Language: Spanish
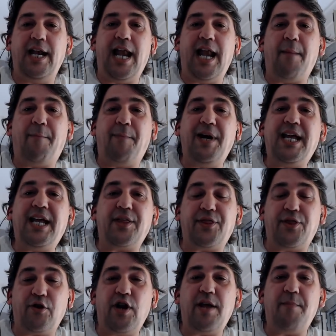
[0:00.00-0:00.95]
la
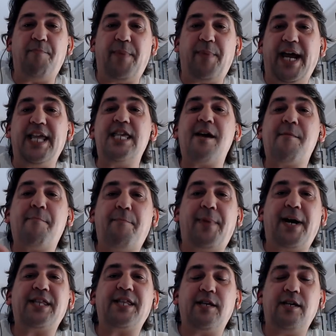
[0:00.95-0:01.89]
aplicación en pequeñas
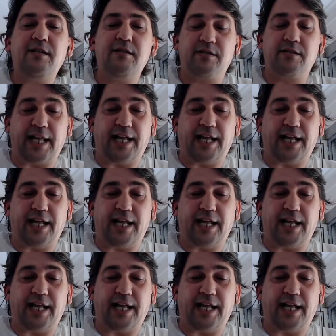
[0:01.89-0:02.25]
partes,